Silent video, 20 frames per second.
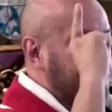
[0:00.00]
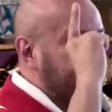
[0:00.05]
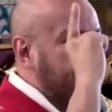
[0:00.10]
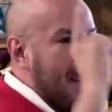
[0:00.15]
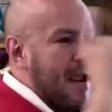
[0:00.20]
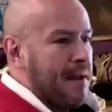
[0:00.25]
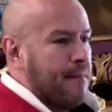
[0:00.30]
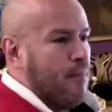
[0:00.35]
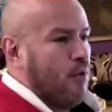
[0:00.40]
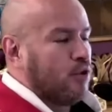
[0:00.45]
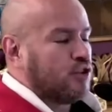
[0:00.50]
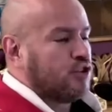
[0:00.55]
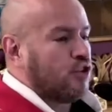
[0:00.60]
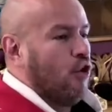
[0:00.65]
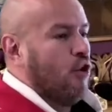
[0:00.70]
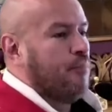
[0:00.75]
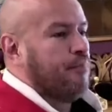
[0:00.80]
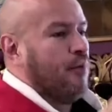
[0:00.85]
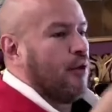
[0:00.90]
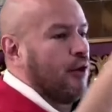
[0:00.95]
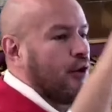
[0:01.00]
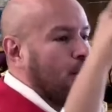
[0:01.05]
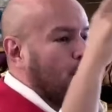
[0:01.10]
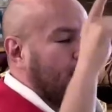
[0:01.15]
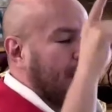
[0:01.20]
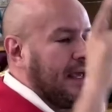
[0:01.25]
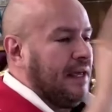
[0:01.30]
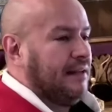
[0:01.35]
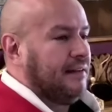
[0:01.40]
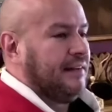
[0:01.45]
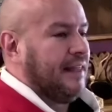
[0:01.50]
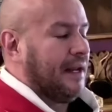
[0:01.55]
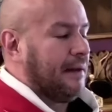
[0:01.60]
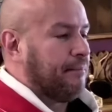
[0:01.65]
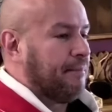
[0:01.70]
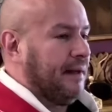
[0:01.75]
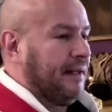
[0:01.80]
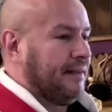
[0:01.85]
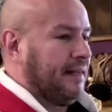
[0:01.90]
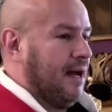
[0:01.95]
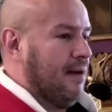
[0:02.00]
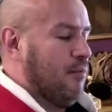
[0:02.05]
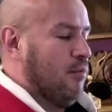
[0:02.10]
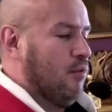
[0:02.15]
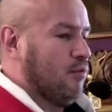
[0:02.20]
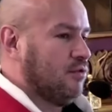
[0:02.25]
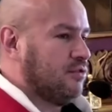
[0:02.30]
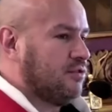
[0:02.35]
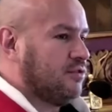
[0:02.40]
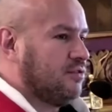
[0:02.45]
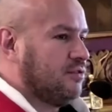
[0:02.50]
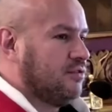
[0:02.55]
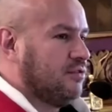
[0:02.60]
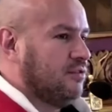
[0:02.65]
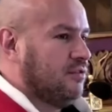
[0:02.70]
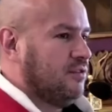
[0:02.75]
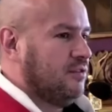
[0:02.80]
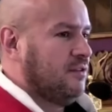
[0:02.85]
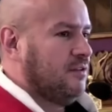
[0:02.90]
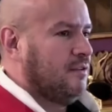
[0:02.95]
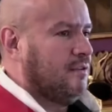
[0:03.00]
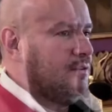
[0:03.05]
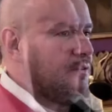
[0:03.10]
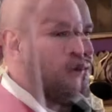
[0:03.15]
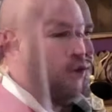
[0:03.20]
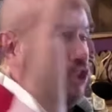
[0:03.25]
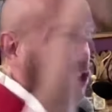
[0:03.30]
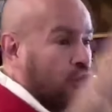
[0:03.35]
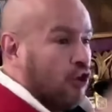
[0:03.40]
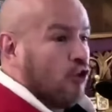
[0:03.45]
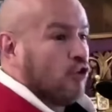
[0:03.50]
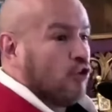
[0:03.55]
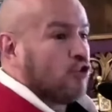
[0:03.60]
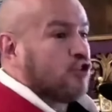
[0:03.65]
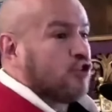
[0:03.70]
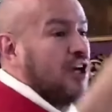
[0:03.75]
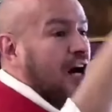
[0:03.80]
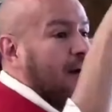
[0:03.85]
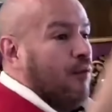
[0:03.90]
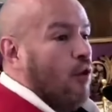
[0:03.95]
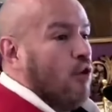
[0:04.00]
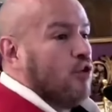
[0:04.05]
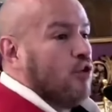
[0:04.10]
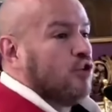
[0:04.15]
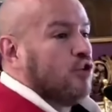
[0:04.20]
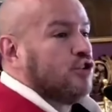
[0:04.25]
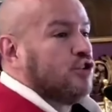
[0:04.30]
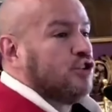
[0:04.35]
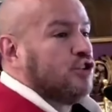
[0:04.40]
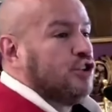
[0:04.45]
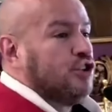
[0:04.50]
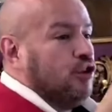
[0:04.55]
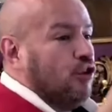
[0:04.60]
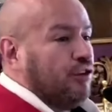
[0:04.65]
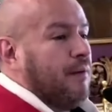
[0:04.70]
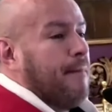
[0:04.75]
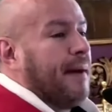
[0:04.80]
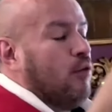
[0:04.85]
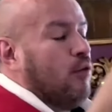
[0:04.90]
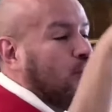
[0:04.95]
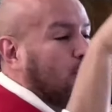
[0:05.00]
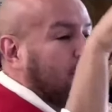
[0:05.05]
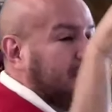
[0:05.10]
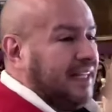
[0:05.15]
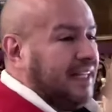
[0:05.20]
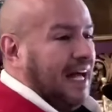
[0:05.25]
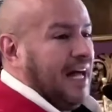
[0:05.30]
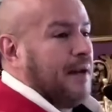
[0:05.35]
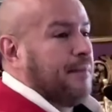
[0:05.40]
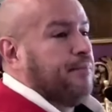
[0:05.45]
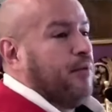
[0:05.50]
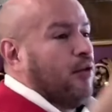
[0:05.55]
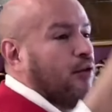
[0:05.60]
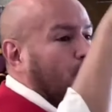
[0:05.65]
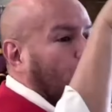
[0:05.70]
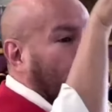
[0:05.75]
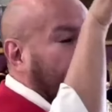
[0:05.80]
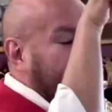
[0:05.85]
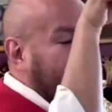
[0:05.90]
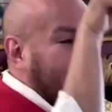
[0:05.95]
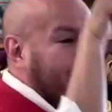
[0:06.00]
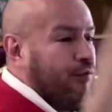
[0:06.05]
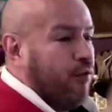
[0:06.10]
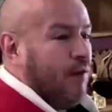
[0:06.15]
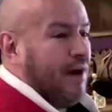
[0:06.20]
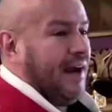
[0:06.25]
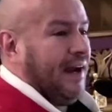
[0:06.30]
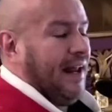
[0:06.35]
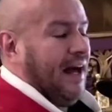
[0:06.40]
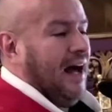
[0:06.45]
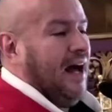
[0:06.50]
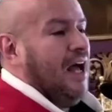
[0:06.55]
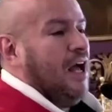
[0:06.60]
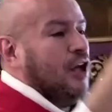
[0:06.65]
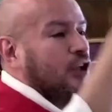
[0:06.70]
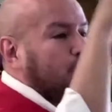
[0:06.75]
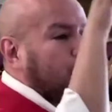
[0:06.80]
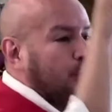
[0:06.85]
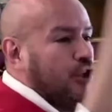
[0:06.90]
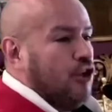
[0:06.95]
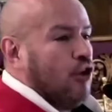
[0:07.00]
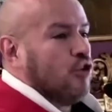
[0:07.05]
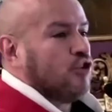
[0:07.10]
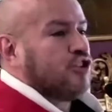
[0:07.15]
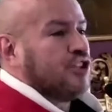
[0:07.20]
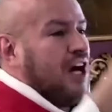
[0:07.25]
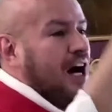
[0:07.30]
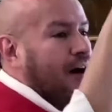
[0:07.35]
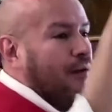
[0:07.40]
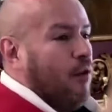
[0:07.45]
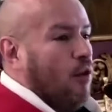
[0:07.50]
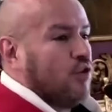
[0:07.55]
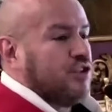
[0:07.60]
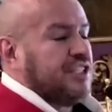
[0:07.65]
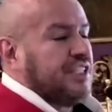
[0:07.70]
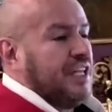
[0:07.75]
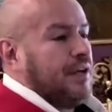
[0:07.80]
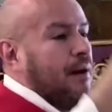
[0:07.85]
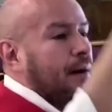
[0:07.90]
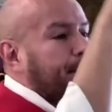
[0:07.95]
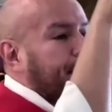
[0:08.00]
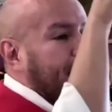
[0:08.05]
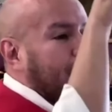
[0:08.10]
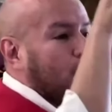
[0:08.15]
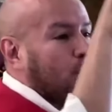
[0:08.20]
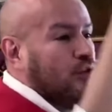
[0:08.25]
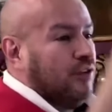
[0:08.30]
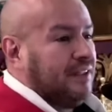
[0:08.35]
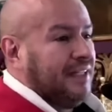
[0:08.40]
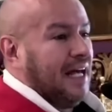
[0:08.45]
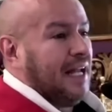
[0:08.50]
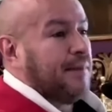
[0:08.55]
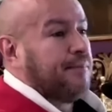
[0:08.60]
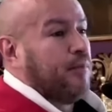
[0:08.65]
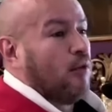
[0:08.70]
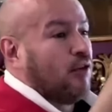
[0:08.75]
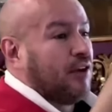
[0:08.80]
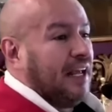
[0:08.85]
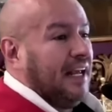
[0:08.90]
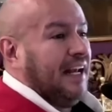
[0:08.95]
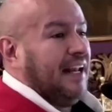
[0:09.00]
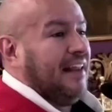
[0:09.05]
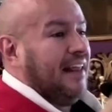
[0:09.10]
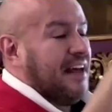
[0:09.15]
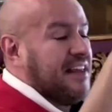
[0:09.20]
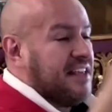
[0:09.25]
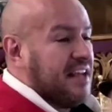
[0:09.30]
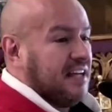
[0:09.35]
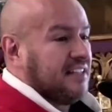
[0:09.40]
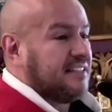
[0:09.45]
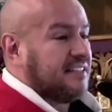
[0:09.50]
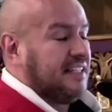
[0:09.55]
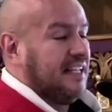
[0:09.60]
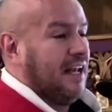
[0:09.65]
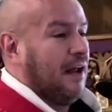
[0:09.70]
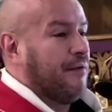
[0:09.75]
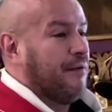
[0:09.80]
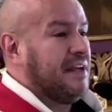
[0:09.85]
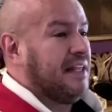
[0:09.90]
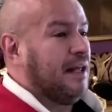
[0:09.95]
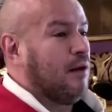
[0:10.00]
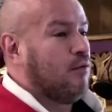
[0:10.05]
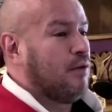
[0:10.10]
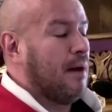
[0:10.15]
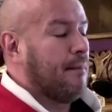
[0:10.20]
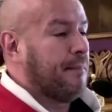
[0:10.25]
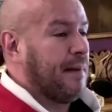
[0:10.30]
vemos o por lo que interpretamos. Dios a vos no te va a preguntar por lo de afuera. Dios a vos te va a preguntar por qué le dañaste la vida a una